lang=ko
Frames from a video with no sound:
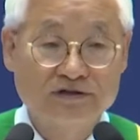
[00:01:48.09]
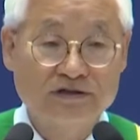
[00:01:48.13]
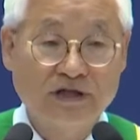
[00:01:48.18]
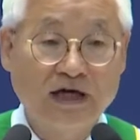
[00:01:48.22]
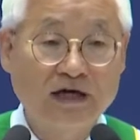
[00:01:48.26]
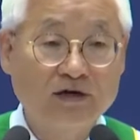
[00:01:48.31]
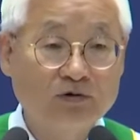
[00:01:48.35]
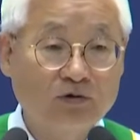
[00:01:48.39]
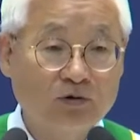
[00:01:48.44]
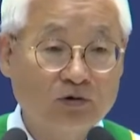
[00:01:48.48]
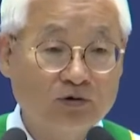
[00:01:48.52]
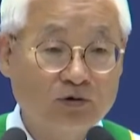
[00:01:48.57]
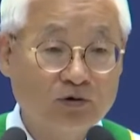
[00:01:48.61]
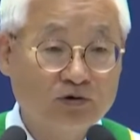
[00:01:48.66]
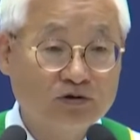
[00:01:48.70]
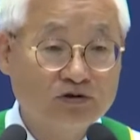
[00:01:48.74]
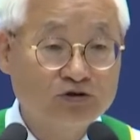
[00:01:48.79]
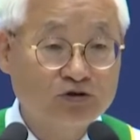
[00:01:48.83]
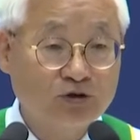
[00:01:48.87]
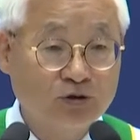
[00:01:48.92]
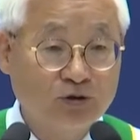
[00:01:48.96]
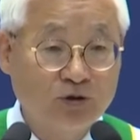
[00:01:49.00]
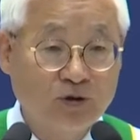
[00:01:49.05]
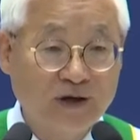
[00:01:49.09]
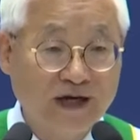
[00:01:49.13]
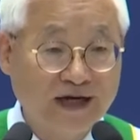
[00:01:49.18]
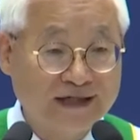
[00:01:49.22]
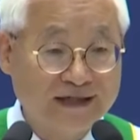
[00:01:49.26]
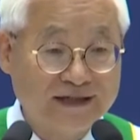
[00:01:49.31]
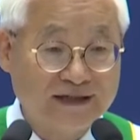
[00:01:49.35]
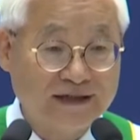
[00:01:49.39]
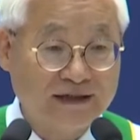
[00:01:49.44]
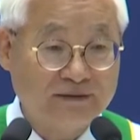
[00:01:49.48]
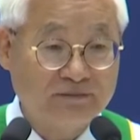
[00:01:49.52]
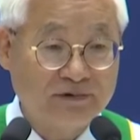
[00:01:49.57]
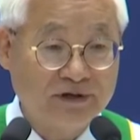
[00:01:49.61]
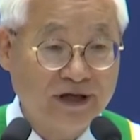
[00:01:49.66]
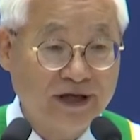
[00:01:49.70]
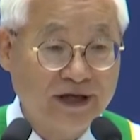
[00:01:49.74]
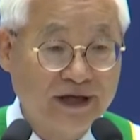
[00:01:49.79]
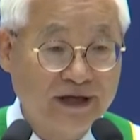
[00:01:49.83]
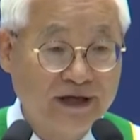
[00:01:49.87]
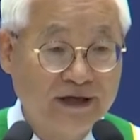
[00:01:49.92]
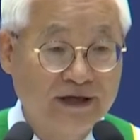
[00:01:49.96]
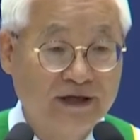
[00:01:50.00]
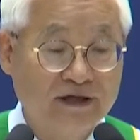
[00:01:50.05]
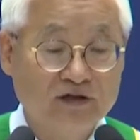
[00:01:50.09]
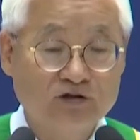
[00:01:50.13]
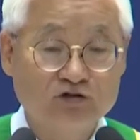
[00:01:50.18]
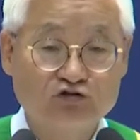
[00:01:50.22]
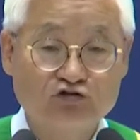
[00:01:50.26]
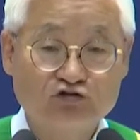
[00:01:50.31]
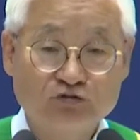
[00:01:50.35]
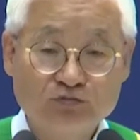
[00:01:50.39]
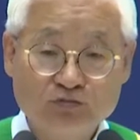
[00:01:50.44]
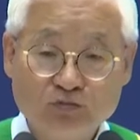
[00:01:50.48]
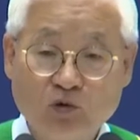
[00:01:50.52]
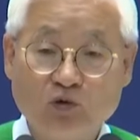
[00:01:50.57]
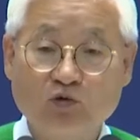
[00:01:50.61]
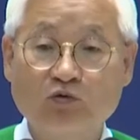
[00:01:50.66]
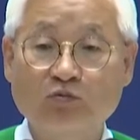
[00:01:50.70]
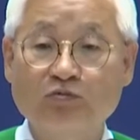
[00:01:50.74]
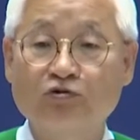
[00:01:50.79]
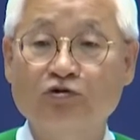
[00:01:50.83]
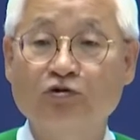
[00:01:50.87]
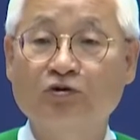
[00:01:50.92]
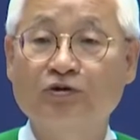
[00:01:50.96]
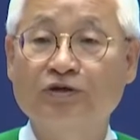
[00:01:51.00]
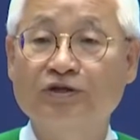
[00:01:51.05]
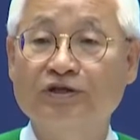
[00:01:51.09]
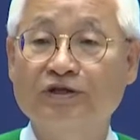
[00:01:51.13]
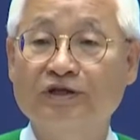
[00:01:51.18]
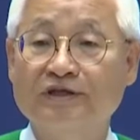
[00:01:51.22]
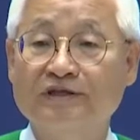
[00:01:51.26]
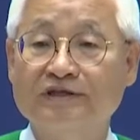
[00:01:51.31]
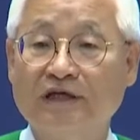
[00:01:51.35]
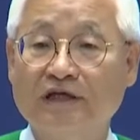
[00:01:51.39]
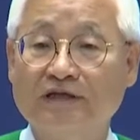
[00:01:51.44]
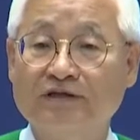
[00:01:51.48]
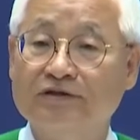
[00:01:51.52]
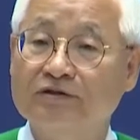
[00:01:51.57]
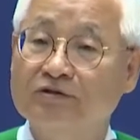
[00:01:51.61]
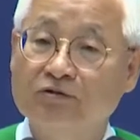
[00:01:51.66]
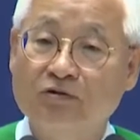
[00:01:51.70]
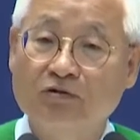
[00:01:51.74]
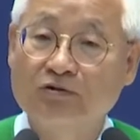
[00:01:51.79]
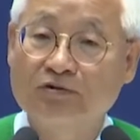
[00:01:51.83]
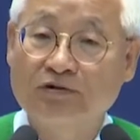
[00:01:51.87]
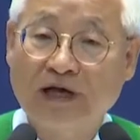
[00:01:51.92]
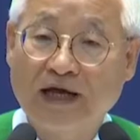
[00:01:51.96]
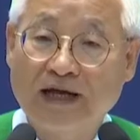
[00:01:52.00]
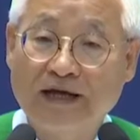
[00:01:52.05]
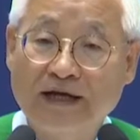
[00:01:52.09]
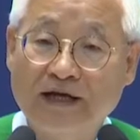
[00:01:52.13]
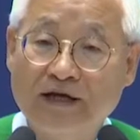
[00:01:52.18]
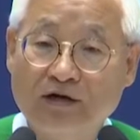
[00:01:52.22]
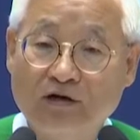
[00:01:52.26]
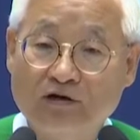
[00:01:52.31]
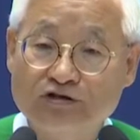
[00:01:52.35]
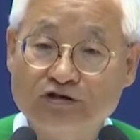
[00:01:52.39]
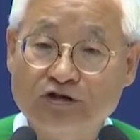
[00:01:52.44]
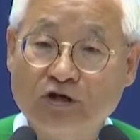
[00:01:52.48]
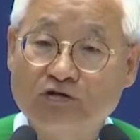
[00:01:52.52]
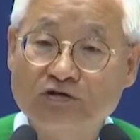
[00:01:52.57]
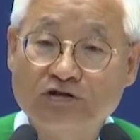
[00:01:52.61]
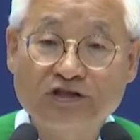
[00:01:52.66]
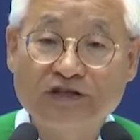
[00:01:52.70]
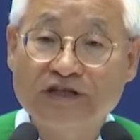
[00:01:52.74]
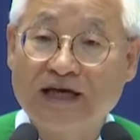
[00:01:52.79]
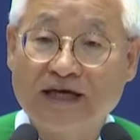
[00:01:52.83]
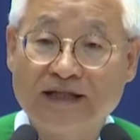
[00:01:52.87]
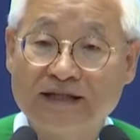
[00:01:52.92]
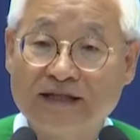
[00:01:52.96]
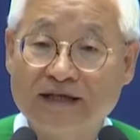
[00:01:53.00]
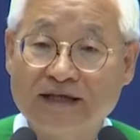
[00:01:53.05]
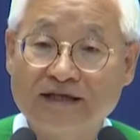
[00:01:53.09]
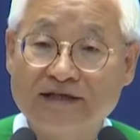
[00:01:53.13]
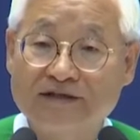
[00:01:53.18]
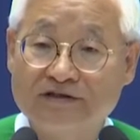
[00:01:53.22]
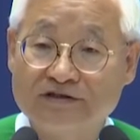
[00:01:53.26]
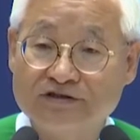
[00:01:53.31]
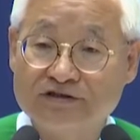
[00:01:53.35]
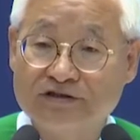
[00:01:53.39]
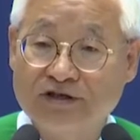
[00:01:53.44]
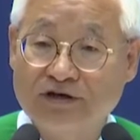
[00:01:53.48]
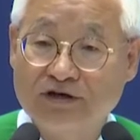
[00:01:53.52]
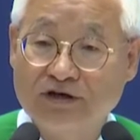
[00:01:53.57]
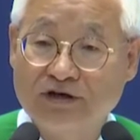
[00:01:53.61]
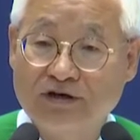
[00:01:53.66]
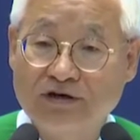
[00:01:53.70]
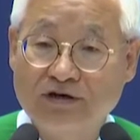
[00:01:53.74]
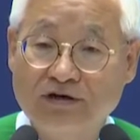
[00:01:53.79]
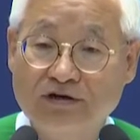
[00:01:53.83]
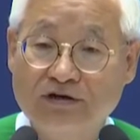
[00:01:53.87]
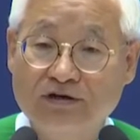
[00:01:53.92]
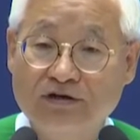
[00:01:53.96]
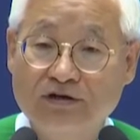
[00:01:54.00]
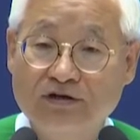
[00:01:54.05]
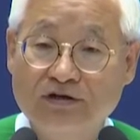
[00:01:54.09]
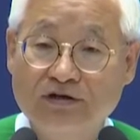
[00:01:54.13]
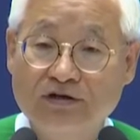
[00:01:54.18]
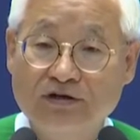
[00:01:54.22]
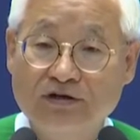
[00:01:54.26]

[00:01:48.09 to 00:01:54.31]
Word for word: 장로교는 조용하기 때문에 순복음 교인들이 잘 등록을 안 해요. 적응이 안 되는 거죠.